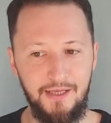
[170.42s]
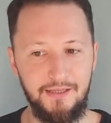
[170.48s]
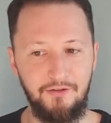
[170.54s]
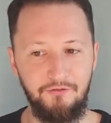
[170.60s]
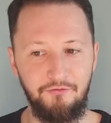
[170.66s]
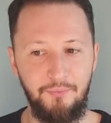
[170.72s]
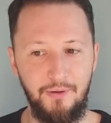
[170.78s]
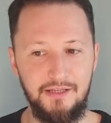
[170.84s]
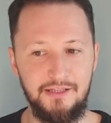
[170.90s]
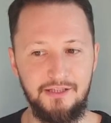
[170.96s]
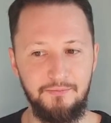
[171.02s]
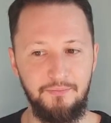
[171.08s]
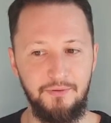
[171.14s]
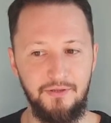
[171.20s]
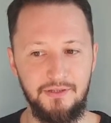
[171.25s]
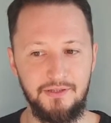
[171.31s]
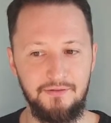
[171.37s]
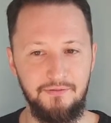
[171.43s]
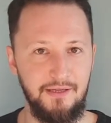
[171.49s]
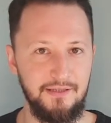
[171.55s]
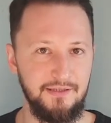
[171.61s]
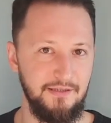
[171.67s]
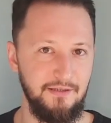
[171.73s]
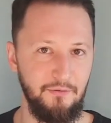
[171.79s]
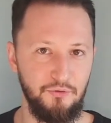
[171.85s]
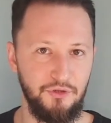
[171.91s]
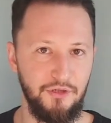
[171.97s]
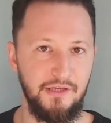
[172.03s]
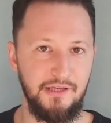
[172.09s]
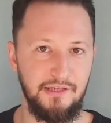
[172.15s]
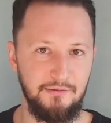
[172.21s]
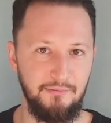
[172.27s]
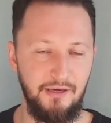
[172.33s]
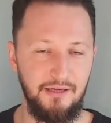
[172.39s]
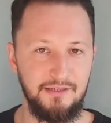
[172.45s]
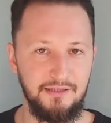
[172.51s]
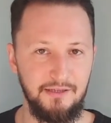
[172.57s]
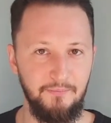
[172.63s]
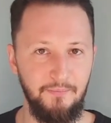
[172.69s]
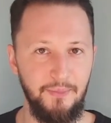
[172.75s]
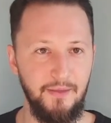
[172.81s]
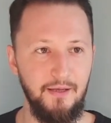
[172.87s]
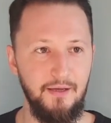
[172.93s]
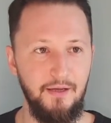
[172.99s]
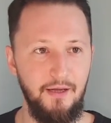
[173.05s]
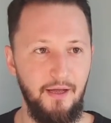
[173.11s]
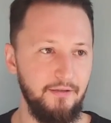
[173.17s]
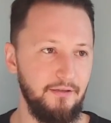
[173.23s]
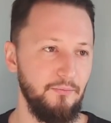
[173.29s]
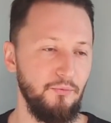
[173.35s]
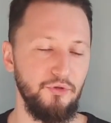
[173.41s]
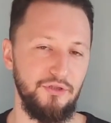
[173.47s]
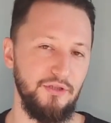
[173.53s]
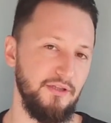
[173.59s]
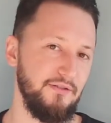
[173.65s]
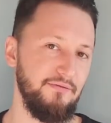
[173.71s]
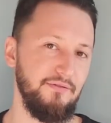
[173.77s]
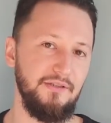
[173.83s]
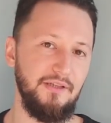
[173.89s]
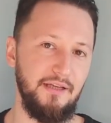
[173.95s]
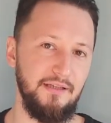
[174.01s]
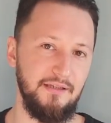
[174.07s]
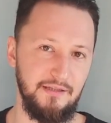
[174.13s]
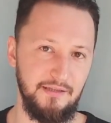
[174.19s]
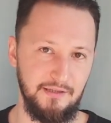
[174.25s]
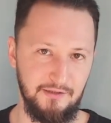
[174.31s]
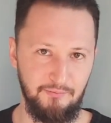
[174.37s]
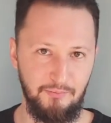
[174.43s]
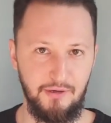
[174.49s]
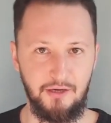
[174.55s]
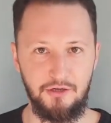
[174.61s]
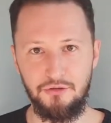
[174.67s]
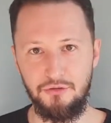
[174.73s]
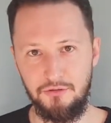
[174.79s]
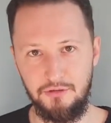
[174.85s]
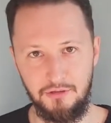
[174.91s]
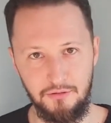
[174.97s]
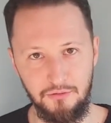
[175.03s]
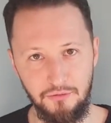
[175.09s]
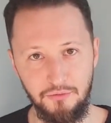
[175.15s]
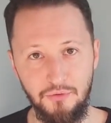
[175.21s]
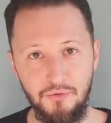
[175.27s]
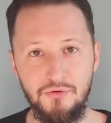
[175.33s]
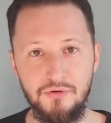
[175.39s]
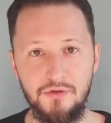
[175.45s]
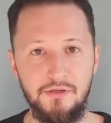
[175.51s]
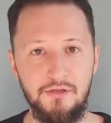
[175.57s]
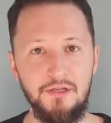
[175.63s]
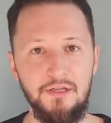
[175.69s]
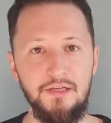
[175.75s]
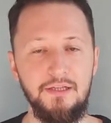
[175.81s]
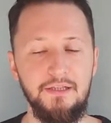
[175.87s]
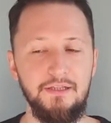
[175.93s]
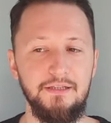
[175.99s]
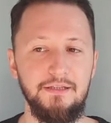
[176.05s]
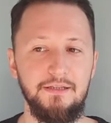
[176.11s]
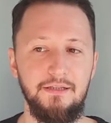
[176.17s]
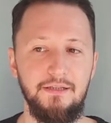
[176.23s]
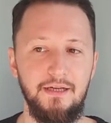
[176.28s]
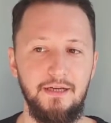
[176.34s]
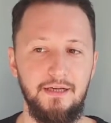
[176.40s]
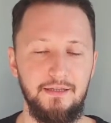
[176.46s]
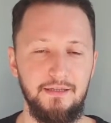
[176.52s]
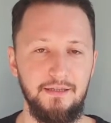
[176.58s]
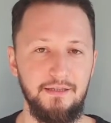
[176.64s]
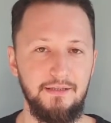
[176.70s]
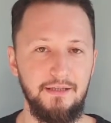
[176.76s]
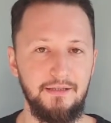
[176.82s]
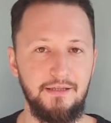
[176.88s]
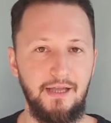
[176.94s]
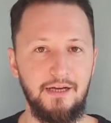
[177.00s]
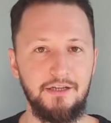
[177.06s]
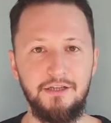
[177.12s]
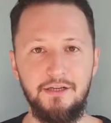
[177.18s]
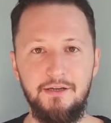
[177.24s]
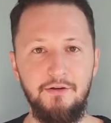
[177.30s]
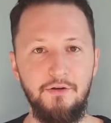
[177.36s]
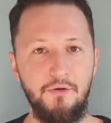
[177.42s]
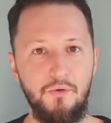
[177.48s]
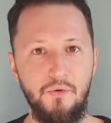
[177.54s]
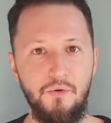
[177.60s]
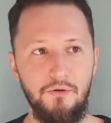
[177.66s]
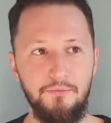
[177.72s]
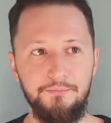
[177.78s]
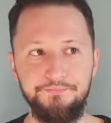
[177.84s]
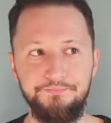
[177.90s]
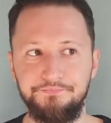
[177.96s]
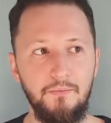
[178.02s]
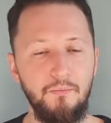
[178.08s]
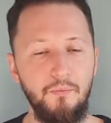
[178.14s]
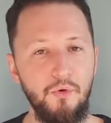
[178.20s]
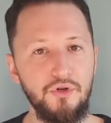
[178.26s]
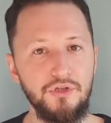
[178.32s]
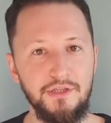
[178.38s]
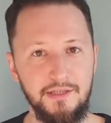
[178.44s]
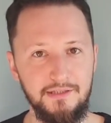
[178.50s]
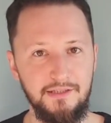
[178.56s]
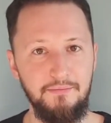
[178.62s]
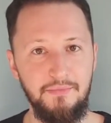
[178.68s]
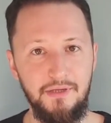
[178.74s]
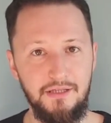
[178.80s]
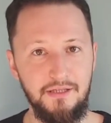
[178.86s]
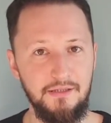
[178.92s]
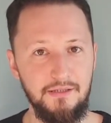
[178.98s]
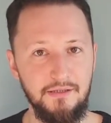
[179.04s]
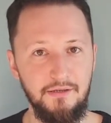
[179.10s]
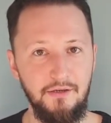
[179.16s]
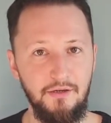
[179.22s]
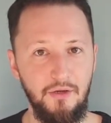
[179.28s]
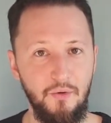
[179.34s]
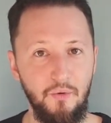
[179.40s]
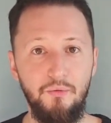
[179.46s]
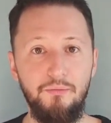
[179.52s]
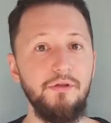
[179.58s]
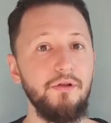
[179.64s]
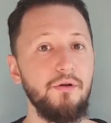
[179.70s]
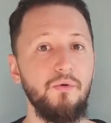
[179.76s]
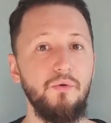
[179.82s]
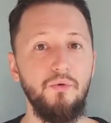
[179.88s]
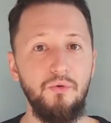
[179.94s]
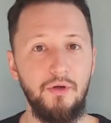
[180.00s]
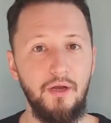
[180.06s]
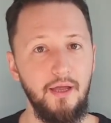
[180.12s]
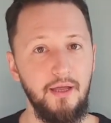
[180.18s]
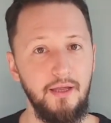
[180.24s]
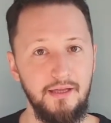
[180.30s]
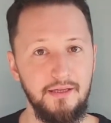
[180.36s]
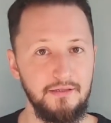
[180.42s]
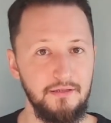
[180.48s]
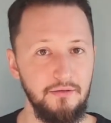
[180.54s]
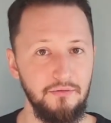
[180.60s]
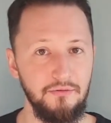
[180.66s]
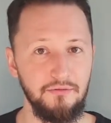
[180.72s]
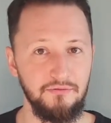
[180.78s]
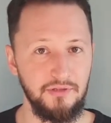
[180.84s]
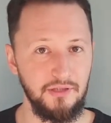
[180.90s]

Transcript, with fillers: это, в принципе, связано уже не с Марсом, это можно связать и с пораженной Луной, да, это также легко можно заметить у Меркурия, если он в